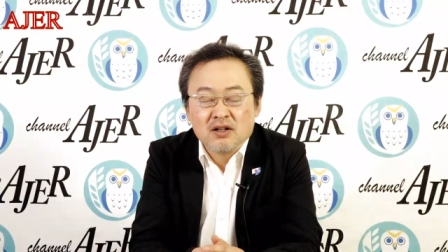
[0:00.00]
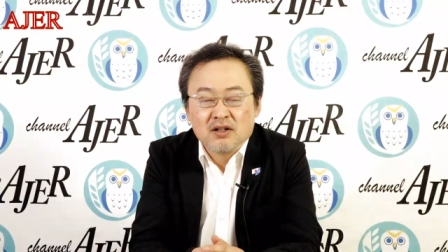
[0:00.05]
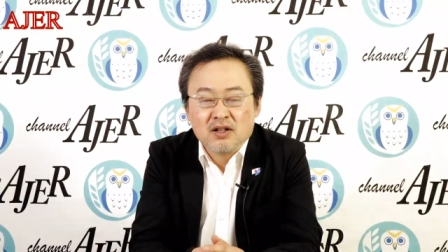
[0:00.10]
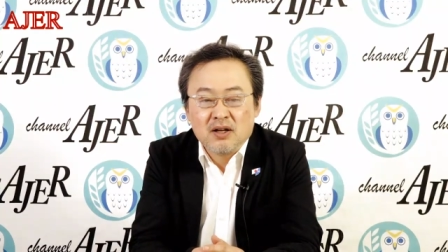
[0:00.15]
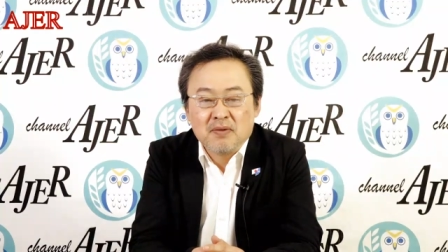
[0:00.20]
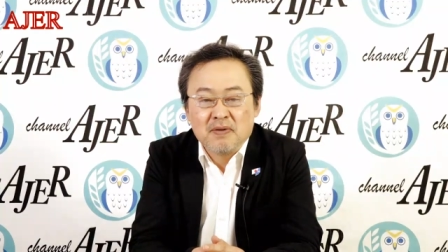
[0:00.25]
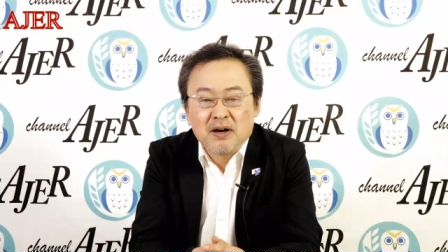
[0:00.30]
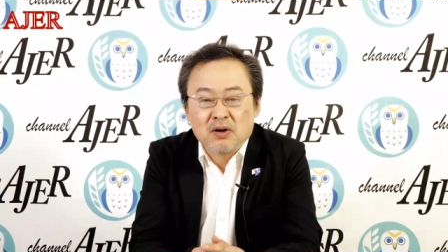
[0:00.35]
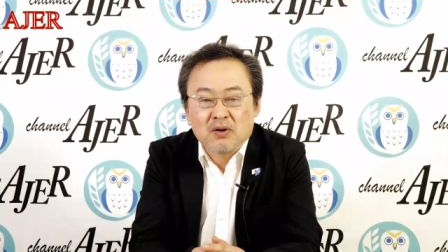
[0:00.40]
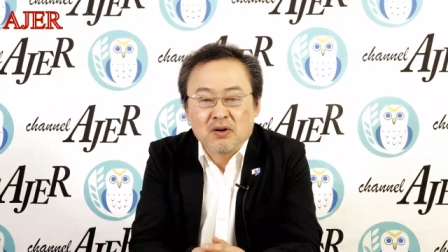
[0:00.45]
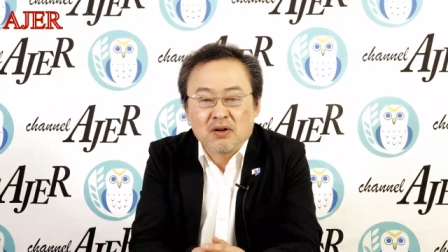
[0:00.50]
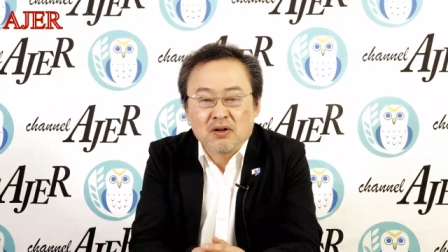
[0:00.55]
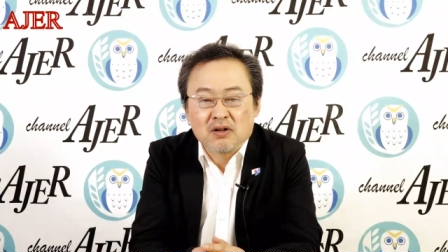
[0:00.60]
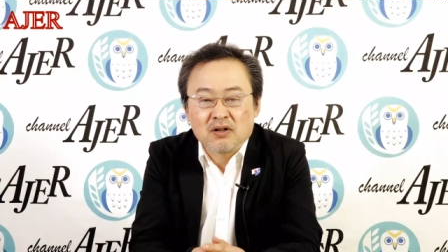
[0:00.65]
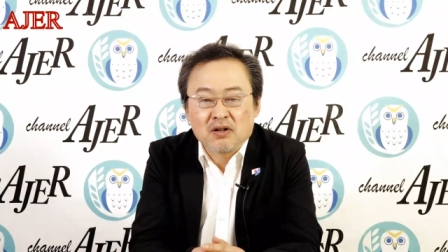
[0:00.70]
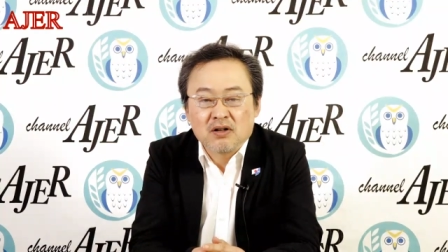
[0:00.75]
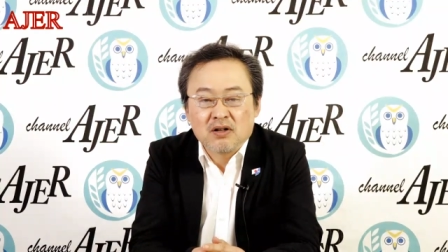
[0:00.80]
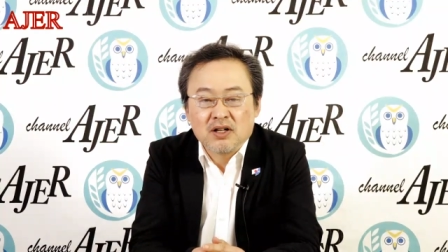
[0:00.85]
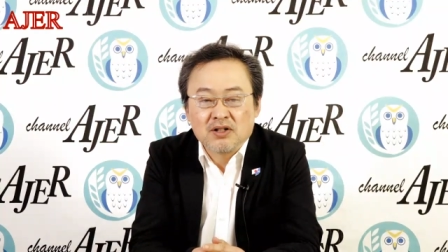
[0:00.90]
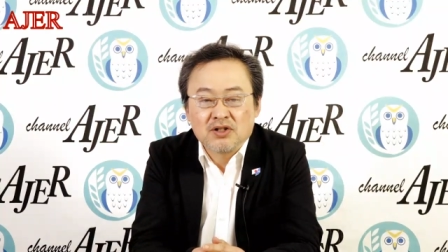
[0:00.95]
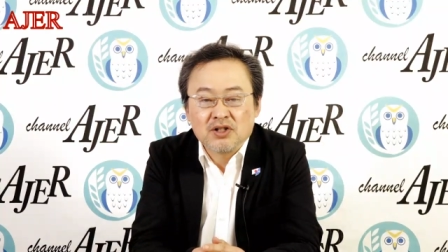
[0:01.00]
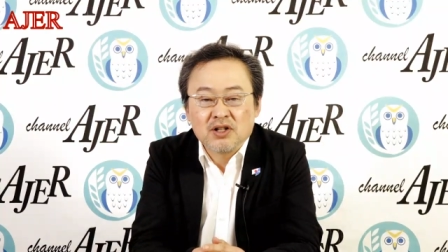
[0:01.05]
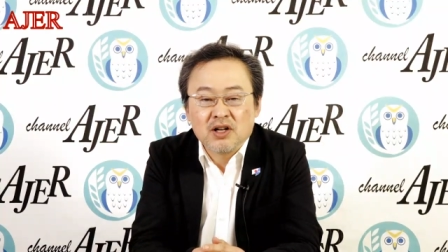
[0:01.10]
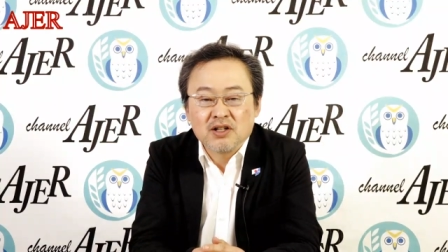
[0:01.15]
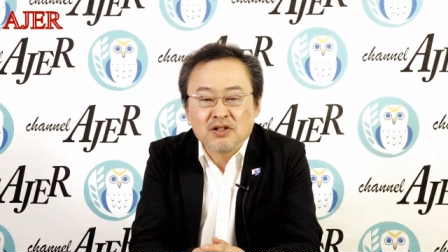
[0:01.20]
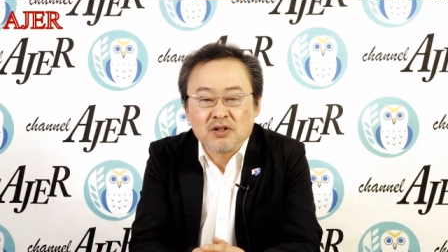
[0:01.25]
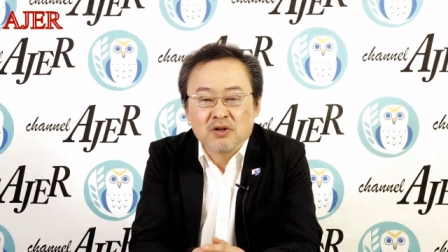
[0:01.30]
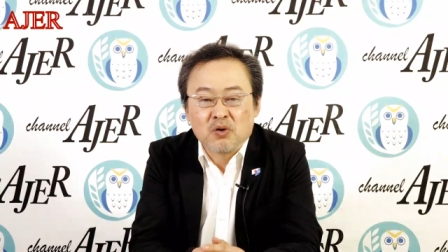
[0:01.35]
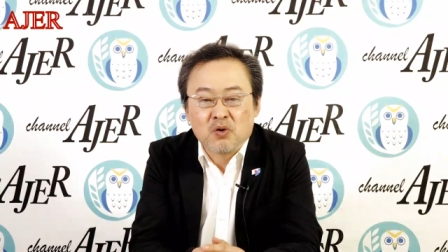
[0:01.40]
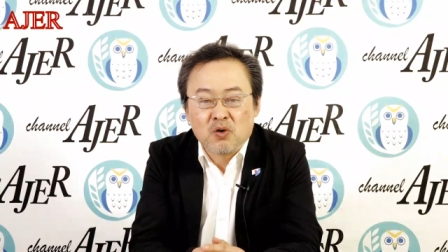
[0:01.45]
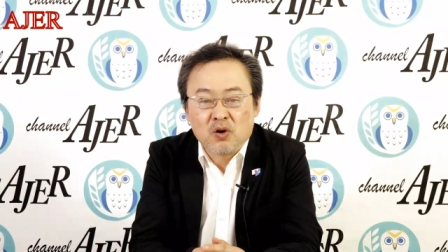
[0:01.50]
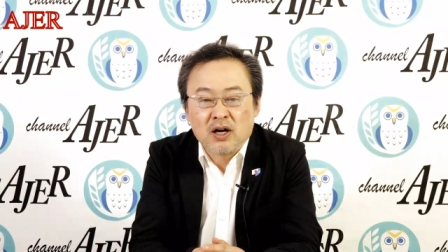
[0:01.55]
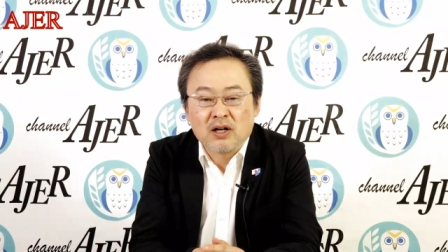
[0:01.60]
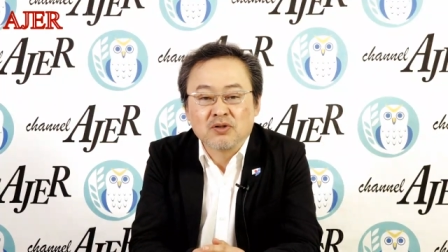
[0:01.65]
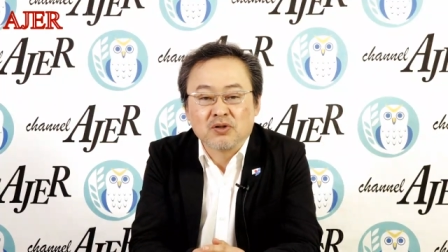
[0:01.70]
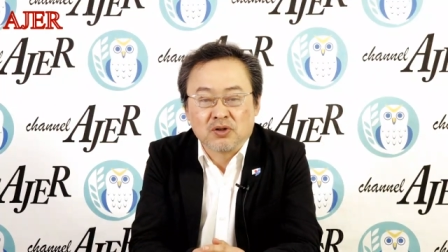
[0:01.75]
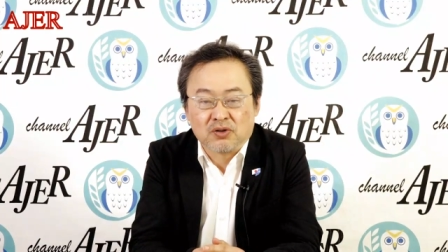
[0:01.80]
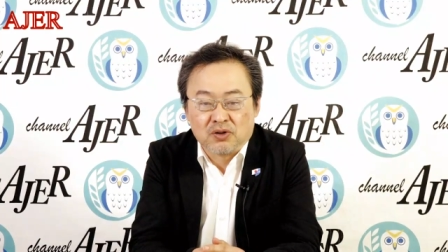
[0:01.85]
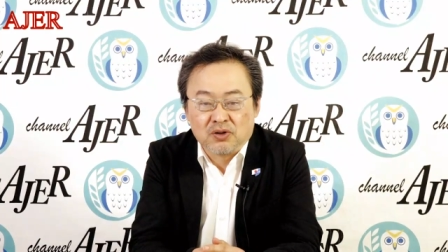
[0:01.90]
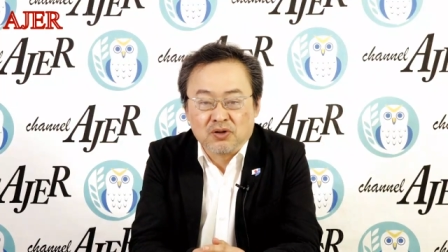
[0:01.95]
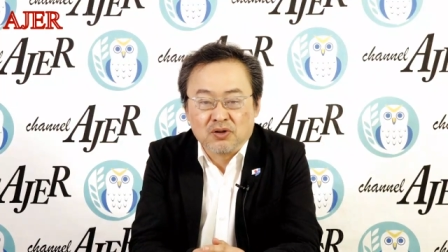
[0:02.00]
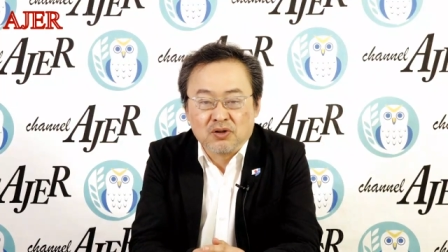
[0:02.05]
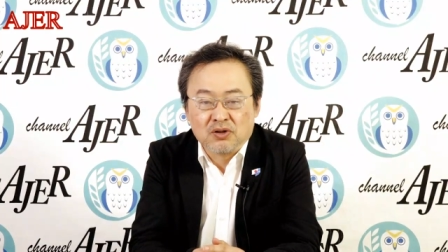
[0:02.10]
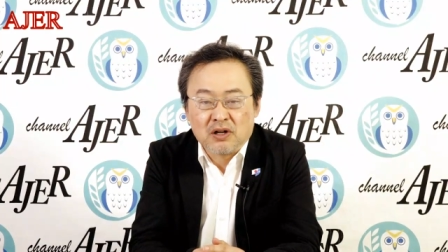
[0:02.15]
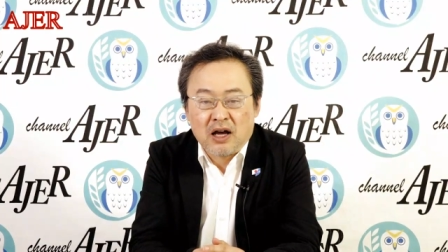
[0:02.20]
でまあ拉致被害者のご家族